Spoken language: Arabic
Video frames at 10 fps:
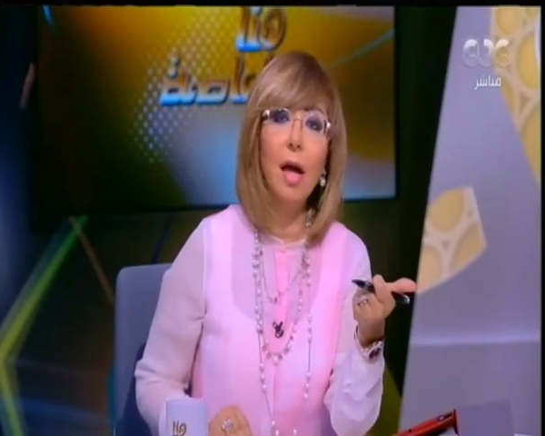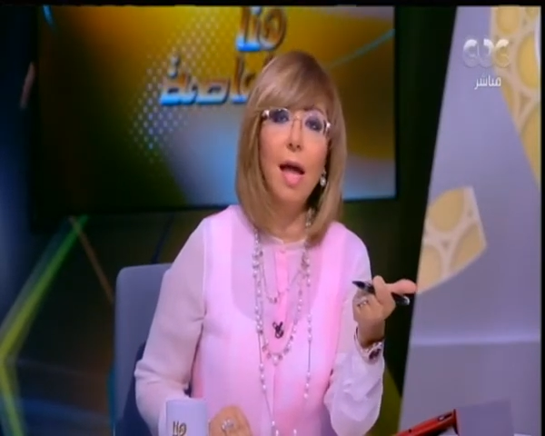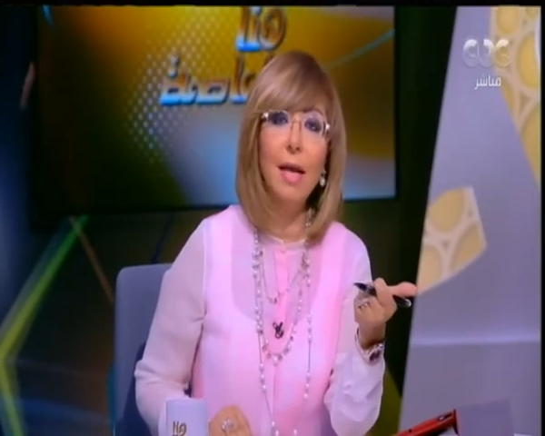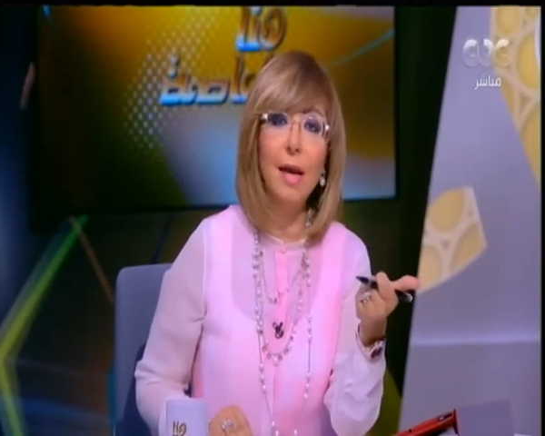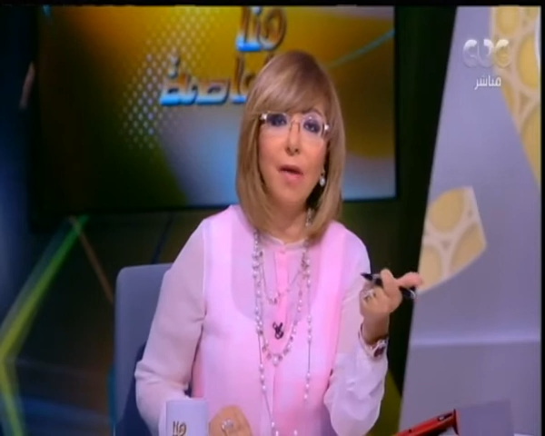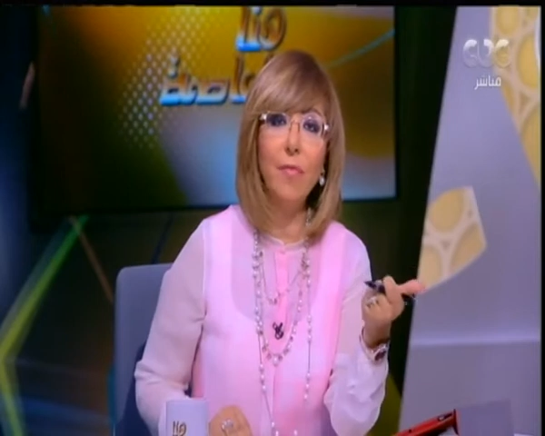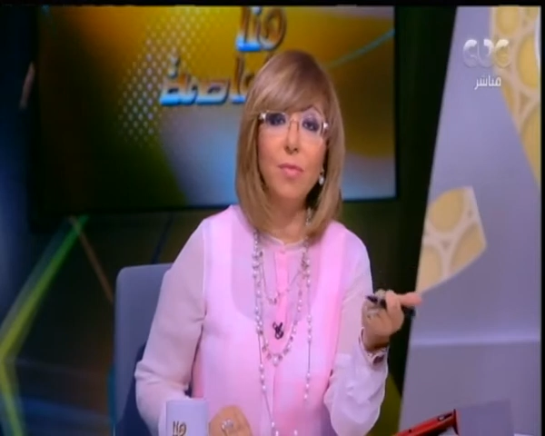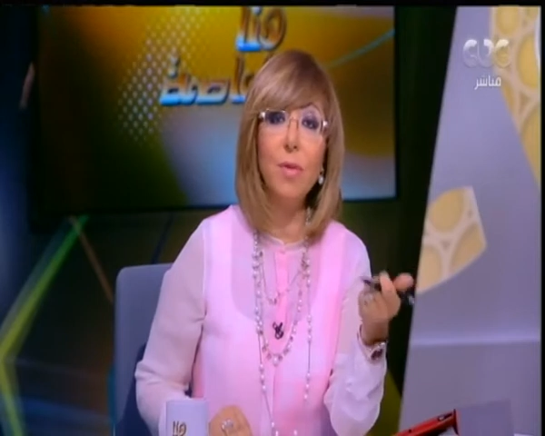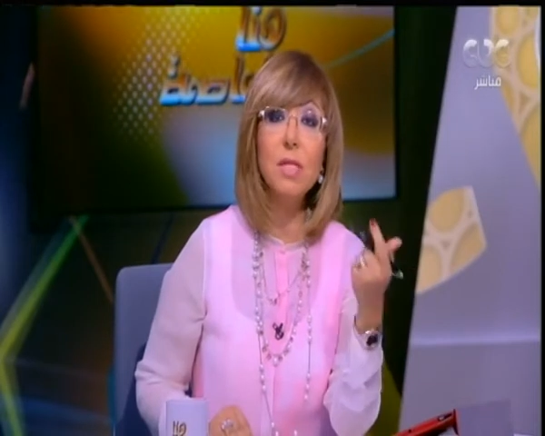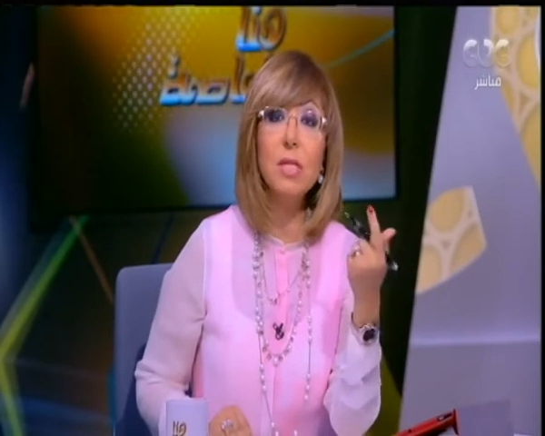الارهاب
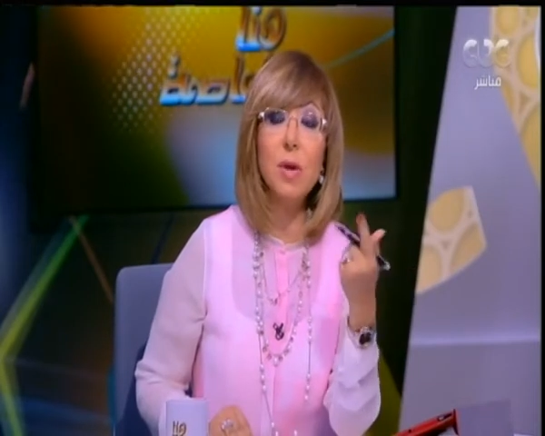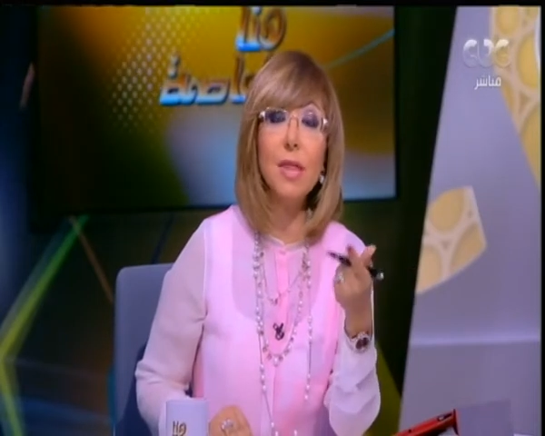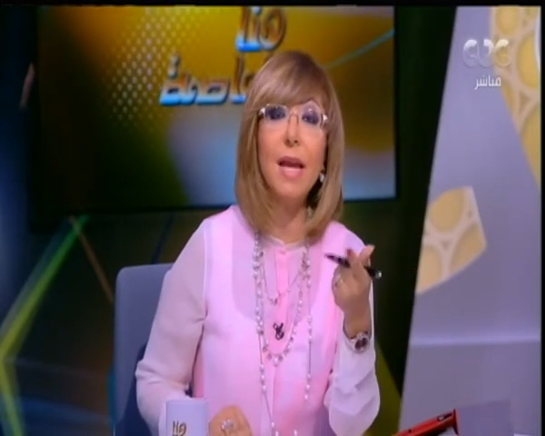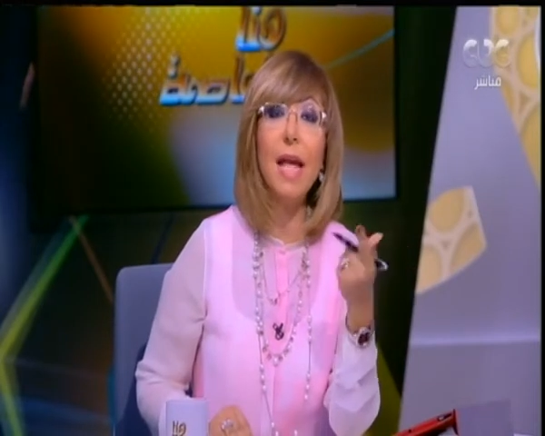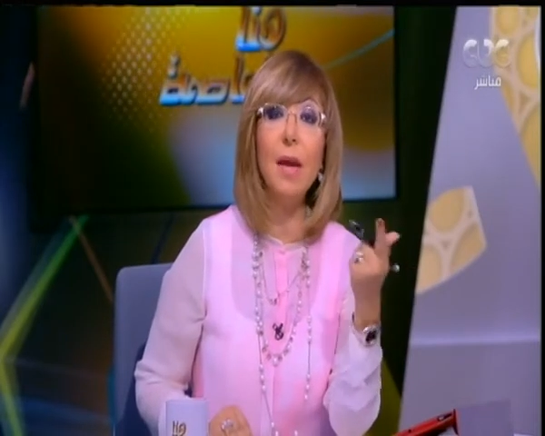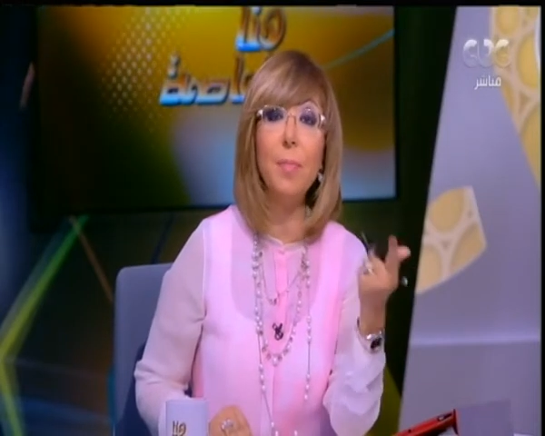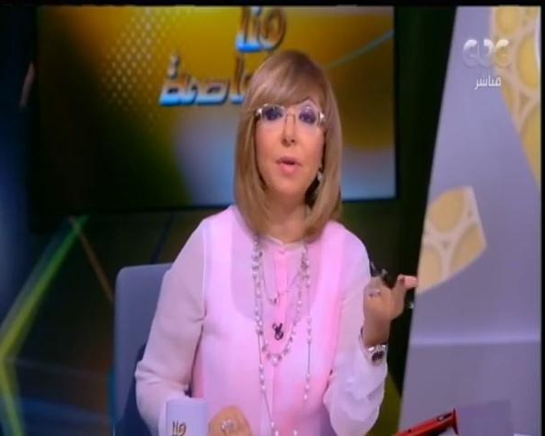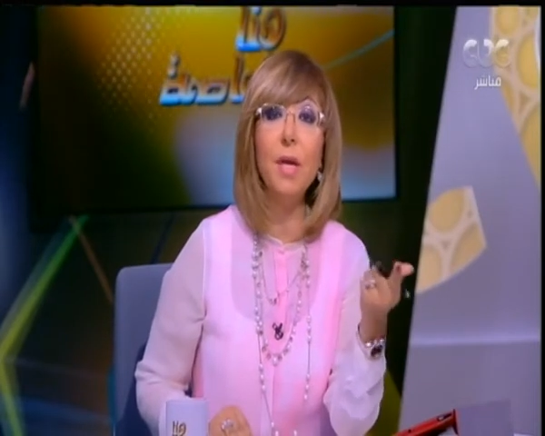في مصر ثانيا